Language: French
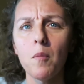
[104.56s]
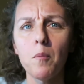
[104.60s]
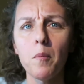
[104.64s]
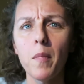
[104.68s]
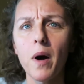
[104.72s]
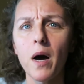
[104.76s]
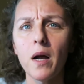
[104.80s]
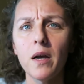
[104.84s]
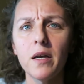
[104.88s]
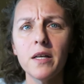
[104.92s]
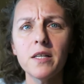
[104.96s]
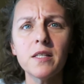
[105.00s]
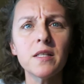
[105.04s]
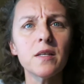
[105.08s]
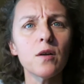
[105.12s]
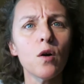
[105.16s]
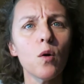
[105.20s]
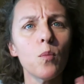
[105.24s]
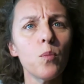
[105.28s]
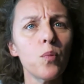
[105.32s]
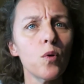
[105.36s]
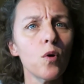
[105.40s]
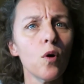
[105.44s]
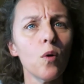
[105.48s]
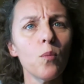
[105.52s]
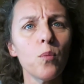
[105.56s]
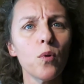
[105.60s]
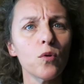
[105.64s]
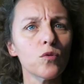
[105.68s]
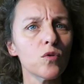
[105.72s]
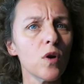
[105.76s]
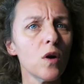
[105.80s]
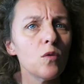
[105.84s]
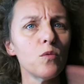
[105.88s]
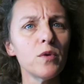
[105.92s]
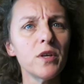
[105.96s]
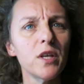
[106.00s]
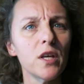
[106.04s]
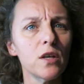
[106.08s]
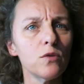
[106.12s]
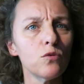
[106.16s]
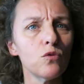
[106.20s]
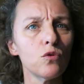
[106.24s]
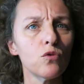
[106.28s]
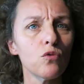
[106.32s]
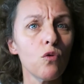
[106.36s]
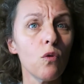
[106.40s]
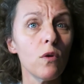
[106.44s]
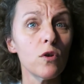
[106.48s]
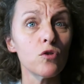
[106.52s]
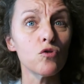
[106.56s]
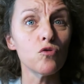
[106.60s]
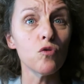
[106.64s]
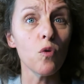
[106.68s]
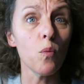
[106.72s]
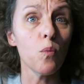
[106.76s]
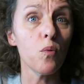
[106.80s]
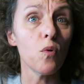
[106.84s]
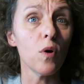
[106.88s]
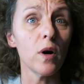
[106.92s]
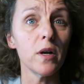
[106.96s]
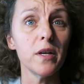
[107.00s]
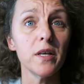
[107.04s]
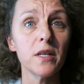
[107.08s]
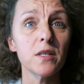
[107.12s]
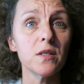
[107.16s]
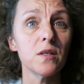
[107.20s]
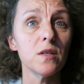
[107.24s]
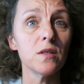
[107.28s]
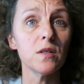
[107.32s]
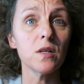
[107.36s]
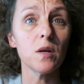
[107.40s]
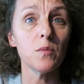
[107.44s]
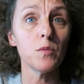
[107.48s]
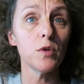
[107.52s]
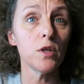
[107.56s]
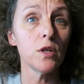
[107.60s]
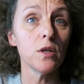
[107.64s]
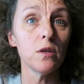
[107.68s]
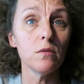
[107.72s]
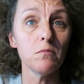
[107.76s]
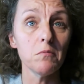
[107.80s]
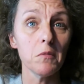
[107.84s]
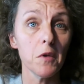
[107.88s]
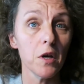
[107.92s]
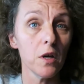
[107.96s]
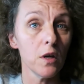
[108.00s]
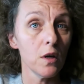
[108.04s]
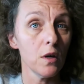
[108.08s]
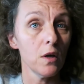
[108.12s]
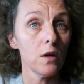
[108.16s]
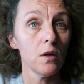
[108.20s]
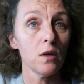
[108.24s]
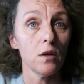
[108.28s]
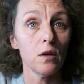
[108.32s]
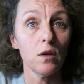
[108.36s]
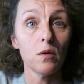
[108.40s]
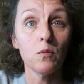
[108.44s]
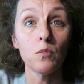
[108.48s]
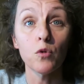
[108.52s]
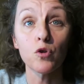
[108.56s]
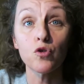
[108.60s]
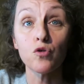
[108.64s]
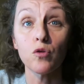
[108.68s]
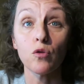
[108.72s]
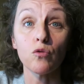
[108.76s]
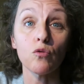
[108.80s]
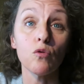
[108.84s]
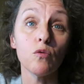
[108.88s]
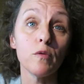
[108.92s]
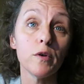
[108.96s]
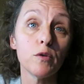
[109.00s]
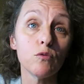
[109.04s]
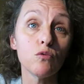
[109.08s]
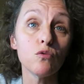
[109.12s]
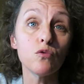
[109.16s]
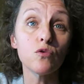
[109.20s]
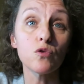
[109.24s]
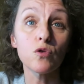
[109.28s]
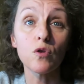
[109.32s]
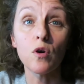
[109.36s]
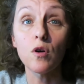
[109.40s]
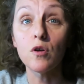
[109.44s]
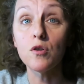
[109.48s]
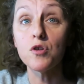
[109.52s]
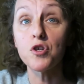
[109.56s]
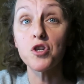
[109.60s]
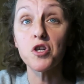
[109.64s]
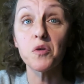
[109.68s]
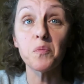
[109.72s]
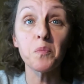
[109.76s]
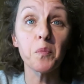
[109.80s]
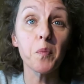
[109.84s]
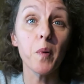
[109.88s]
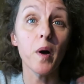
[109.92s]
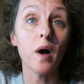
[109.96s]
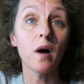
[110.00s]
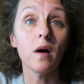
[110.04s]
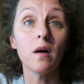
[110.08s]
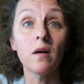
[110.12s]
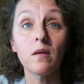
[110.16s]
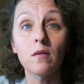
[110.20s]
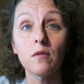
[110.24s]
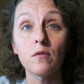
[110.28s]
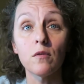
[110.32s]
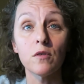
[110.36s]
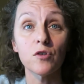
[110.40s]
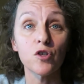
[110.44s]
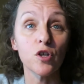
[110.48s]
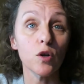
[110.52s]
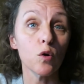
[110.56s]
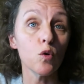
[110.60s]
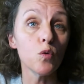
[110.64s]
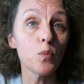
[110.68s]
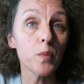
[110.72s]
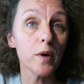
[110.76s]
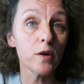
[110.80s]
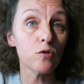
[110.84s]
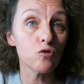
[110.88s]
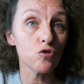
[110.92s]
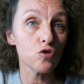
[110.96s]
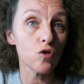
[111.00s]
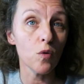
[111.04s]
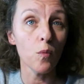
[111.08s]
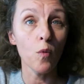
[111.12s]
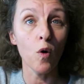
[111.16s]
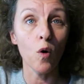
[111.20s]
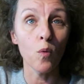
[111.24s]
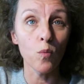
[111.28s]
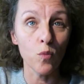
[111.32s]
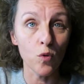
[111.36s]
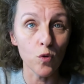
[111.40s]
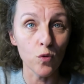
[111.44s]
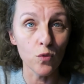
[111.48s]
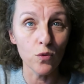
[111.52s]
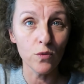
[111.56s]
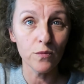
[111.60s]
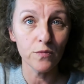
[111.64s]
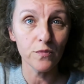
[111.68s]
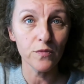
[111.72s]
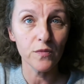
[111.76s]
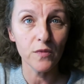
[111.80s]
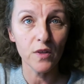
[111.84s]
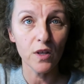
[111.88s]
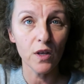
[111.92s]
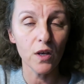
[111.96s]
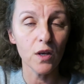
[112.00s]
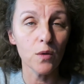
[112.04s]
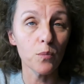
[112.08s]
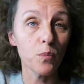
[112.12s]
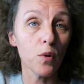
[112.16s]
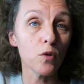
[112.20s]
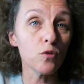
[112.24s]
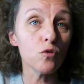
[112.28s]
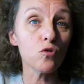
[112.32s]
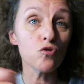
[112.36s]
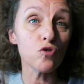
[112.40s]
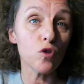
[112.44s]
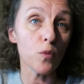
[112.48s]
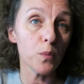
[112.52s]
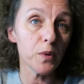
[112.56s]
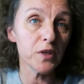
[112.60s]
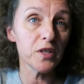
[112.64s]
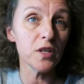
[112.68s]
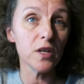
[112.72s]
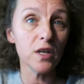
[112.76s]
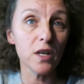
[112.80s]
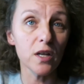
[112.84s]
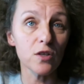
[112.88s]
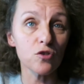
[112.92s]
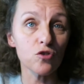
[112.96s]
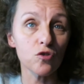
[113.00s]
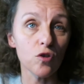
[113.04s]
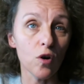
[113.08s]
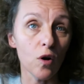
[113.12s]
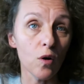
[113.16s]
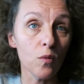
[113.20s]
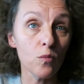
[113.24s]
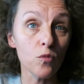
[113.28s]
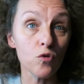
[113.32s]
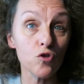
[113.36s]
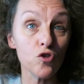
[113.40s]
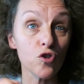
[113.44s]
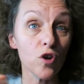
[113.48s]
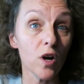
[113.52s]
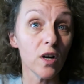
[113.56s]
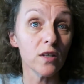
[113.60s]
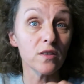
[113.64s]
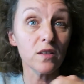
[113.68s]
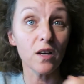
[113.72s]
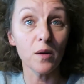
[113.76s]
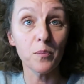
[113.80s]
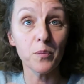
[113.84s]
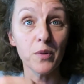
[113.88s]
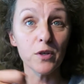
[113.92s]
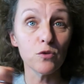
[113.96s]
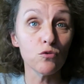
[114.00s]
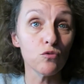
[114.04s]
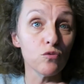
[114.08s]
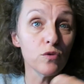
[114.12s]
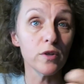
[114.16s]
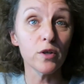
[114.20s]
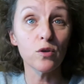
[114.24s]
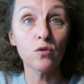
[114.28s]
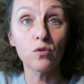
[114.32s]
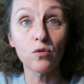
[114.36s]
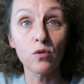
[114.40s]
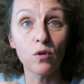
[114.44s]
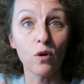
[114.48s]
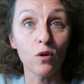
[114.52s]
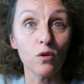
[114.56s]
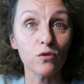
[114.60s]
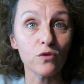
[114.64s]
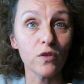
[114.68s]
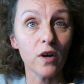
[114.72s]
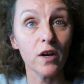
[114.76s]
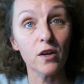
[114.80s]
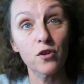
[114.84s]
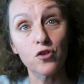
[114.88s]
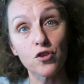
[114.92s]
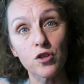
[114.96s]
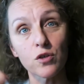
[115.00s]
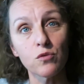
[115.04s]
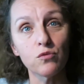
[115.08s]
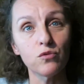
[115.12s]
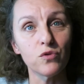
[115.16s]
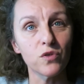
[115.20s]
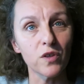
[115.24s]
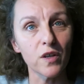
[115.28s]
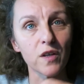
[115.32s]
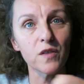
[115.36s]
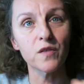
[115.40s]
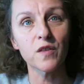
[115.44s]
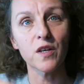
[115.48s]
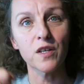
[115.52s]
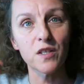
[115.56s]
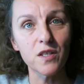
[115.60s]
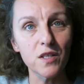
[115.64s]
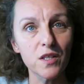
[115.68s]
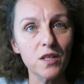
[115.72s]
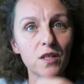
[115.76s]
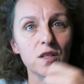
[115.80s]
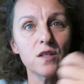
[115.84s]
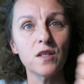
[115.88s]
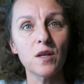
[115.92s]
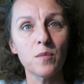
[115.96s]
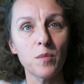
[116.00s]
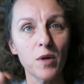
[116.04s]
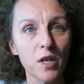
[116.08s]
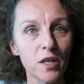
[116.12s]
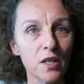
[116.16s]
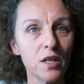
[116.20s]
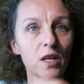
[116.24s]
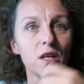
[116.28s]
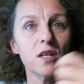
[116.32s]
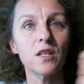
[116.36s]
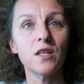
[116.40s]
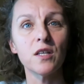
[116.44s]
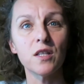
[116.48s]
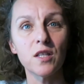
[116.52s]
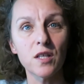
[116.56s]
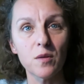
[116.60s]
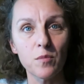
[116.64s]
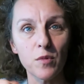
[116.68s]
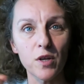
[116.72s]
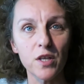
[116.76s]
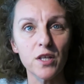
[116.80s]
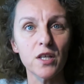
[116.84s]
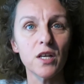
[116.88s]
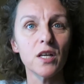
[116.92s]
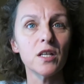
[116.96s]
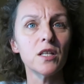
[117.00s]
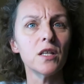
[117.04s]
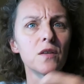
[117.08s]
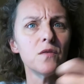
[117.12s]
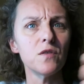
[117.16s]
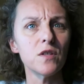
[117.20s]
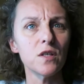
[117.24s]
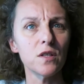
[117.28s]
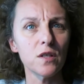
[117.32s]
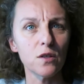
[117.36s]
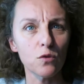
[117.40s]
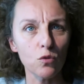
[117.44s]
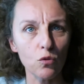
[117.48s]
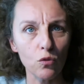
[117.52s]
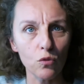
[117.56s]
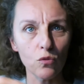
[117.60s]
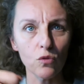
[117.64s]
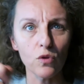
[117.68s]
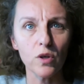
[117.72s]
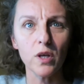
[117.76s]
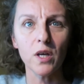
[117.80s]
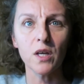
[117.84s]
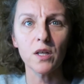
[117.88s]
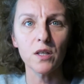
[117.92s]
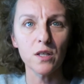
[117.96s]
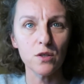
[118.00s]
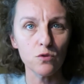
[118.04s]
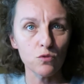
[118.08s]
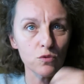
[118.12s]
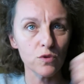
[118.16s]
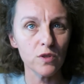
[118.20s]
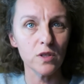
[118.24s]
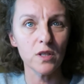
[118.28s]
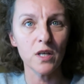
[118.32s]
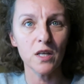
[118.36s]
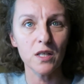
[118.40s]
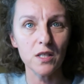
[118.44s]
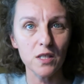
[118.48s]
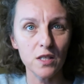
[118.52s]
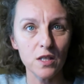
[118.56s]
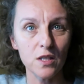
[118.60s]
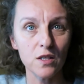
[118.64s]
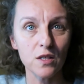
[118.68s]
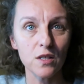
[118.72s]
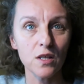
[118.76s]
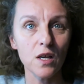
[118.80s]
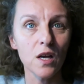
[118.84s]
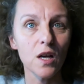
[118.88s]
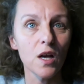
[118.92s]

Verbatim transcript: m'a laissé en plan pendant un week-end de trois jours pour aller avec ses amis. Et moi, je suis retrouvée toute seule, j'ai peint, euh, j'ai repeint une chambre en bleu. Et pendant que je repeignais la chambre, je rattrapais tous les calls en retard, j'écoutais Anaïs qui déblayait, qui déblayait, qui faisait des trucs avec les outils d'accès